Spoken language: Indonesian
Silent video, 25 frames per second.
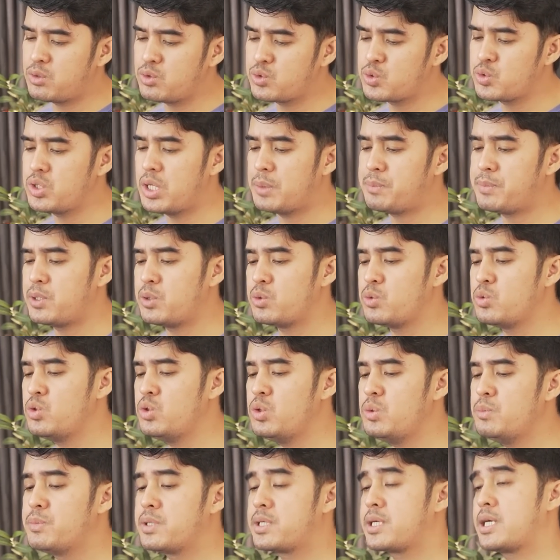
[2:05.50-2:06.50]
itu sudah
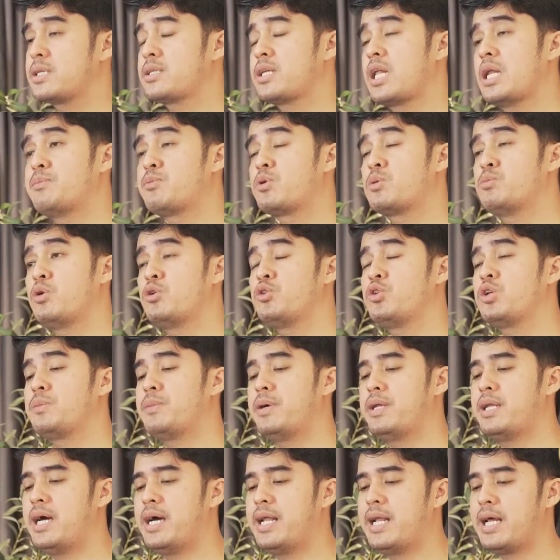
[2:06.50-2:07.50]
penuh, berkatalah perempuan itu
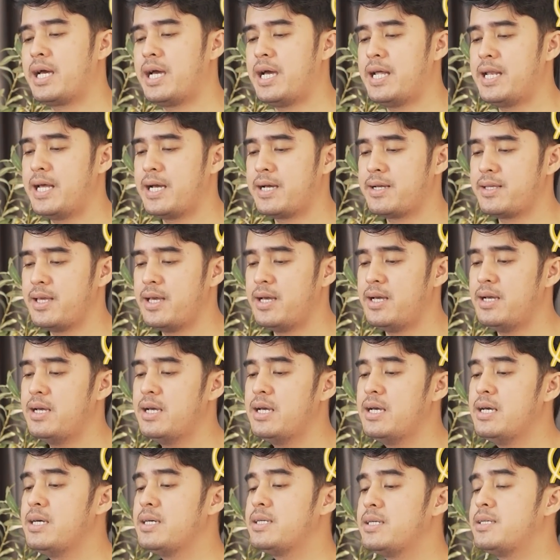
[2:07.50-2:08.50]
kepada anak-anaknya,
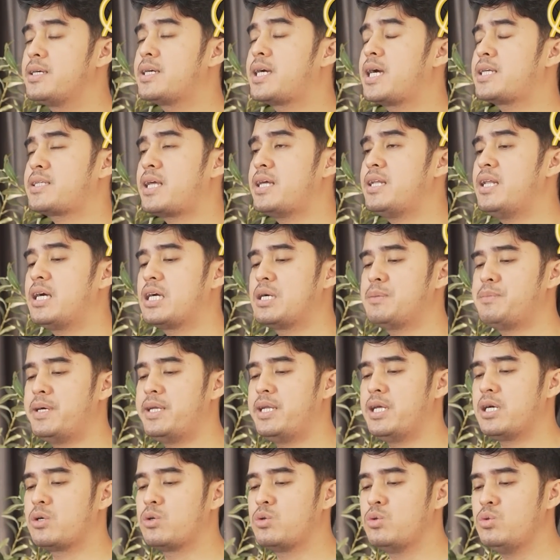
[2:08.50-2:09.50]
dekatkanlah
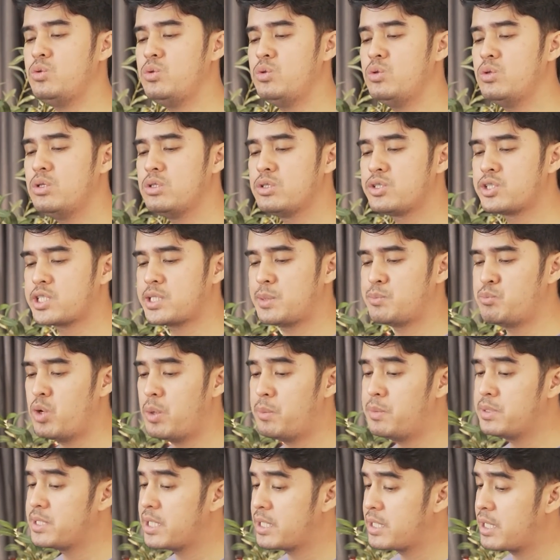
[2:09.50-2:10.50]
kepadaku
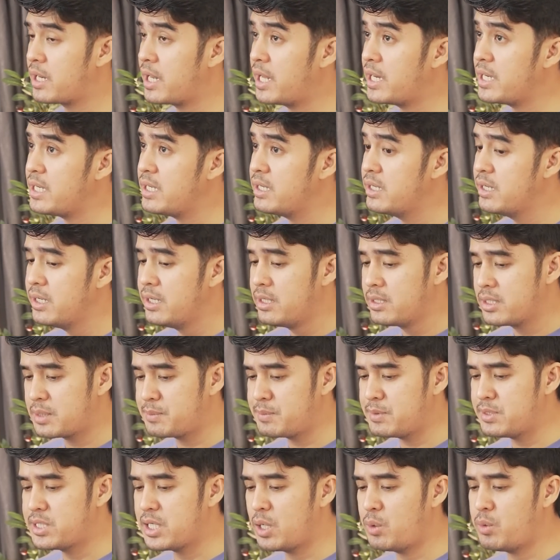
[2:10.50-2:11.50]
sebuah bejana lagi.
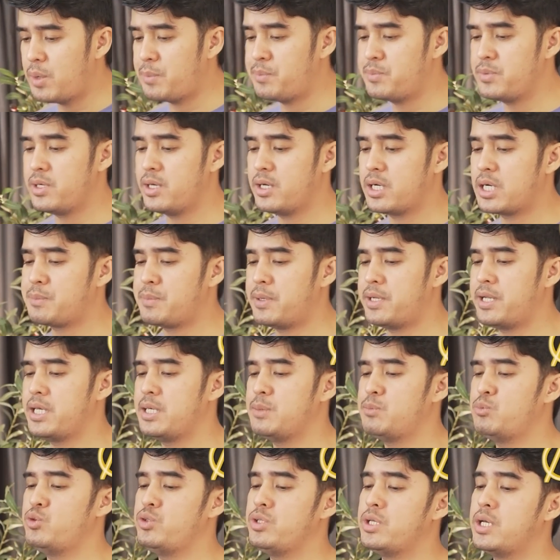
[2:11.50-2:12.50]
Tetapi jawabnya kepada
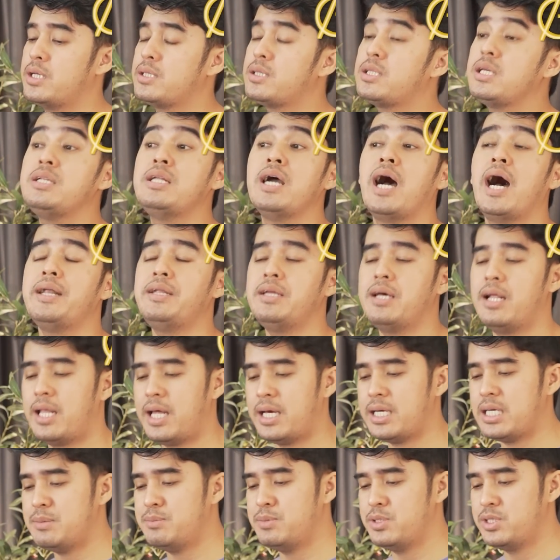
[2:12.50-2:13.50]
ibunya, tidak ada
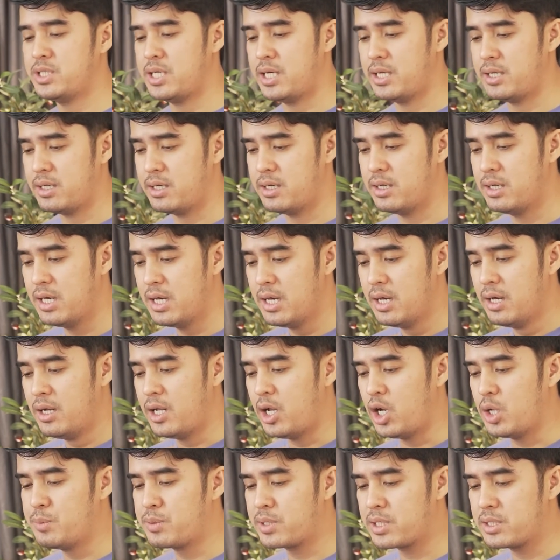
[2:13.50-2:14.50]
lagi bejana.
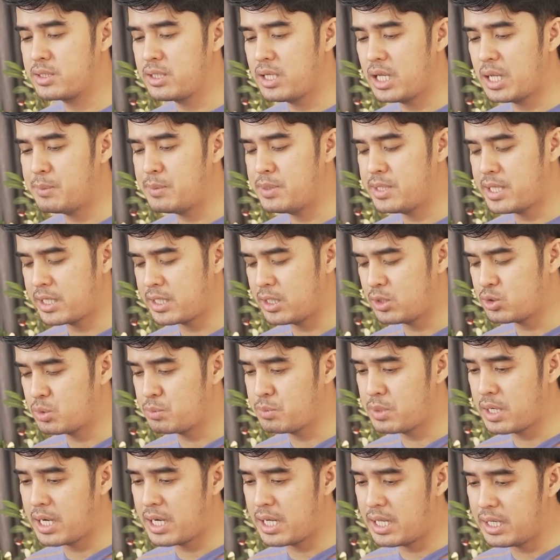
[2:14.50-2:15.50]
Lalu berhentilah minyak itu
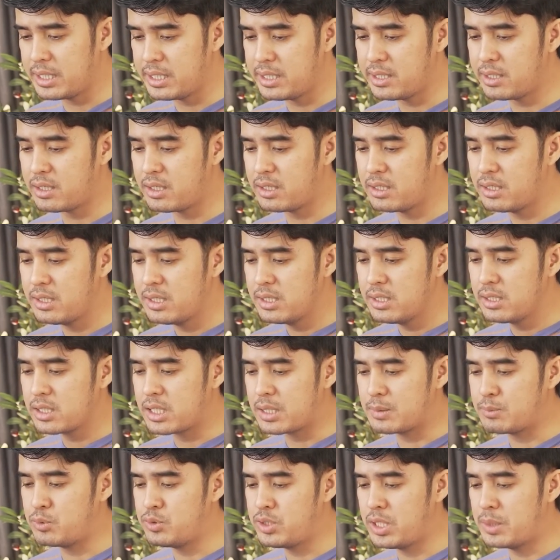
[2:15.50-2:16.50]
mengalir
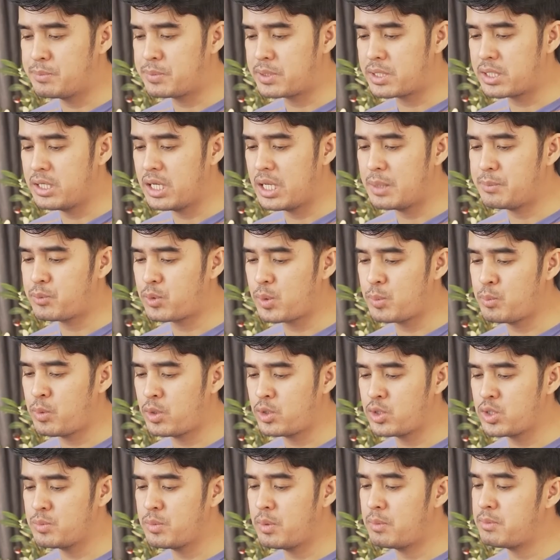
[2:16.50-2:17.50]
Kemudian pergilah
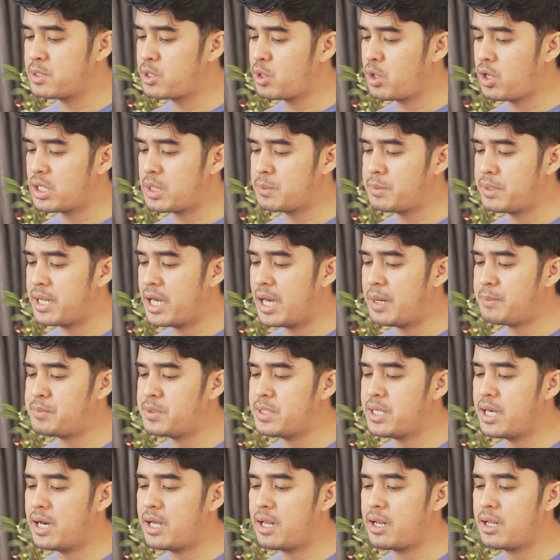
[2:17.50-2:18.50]
perempuan itu memberitahukan kepada
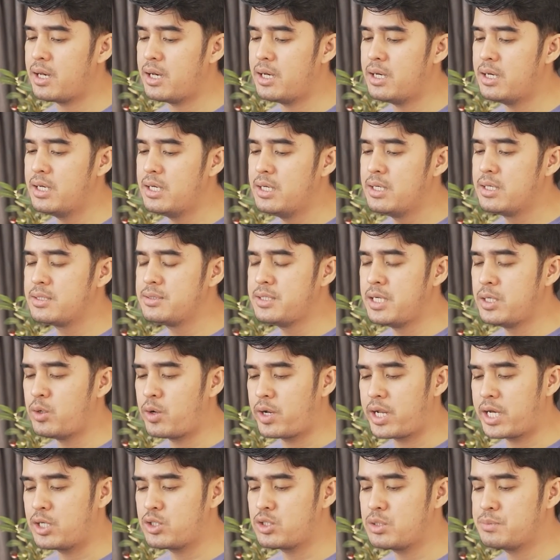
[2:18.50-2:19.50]
abdi Allah dan
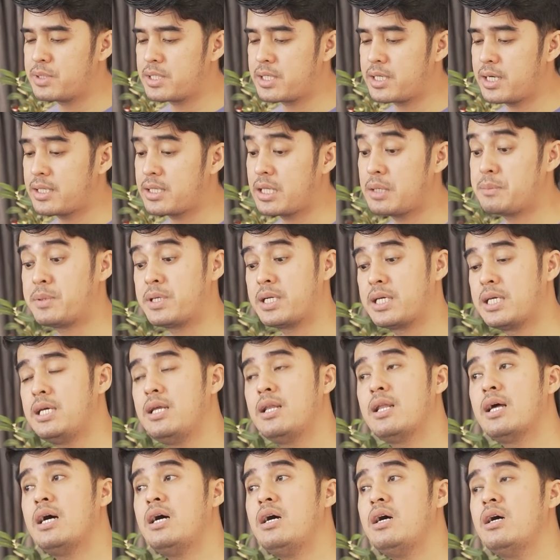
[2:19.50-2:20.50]
orang itu berkata,
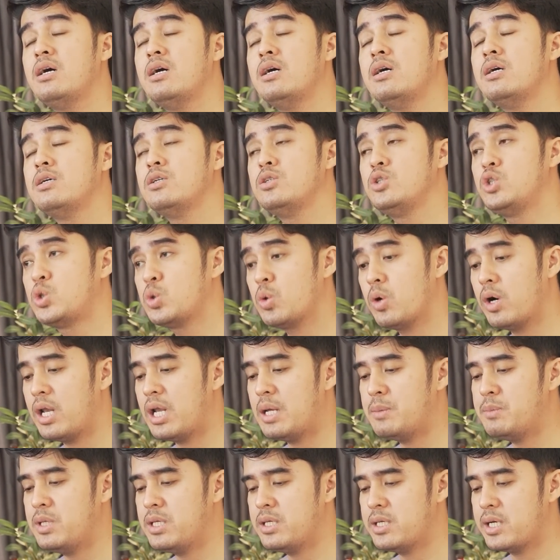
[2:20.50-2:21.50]
"Pergilah,
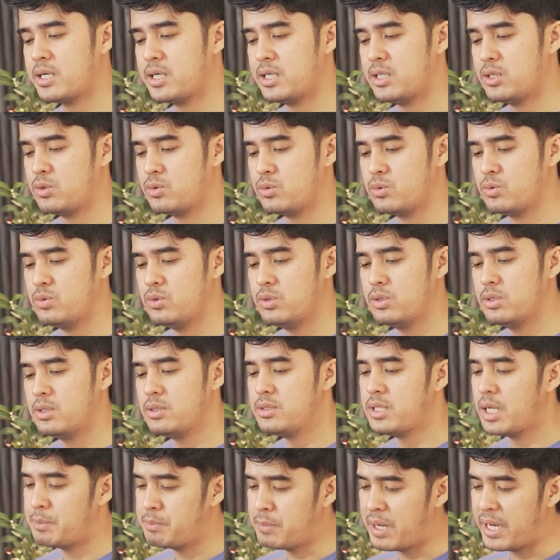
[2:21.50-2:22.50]
jualah minyak itu
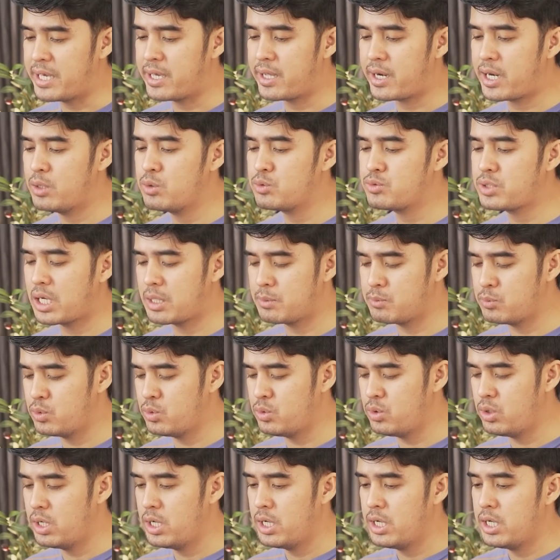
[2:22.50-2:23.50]
dan bayarlah
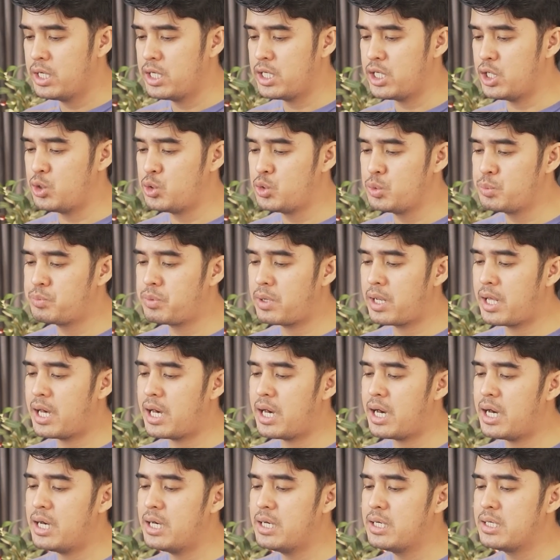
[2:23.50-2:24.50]
hutangmu,
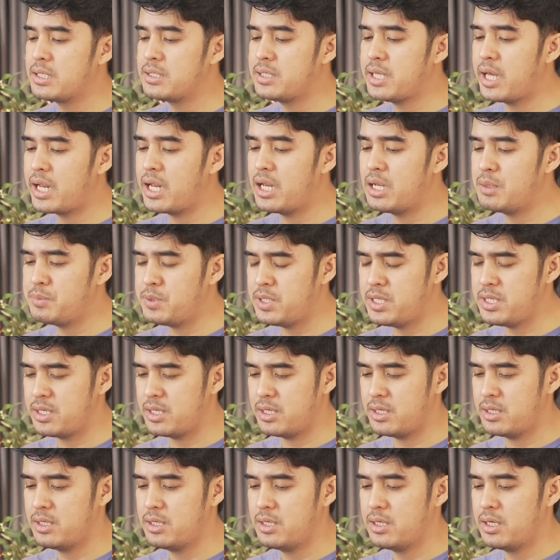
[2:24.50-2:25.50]
hiduplah dari
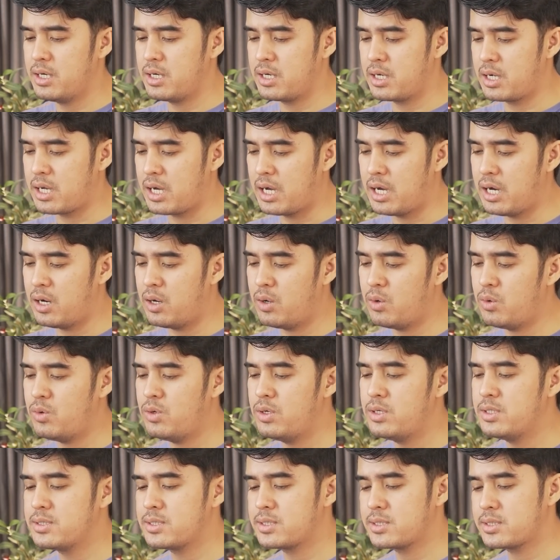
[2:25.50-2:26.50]
lebihnya,
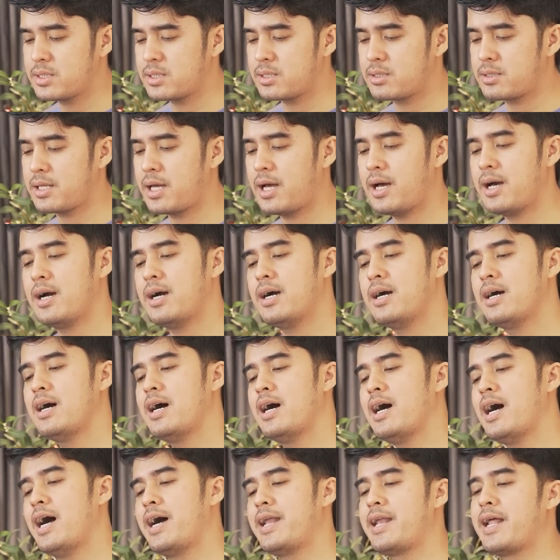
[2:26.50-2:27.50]
engkau serta
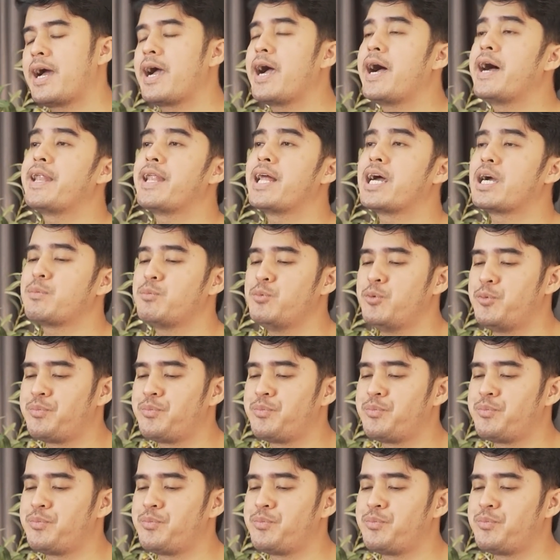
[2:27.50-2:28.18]
anak-anak."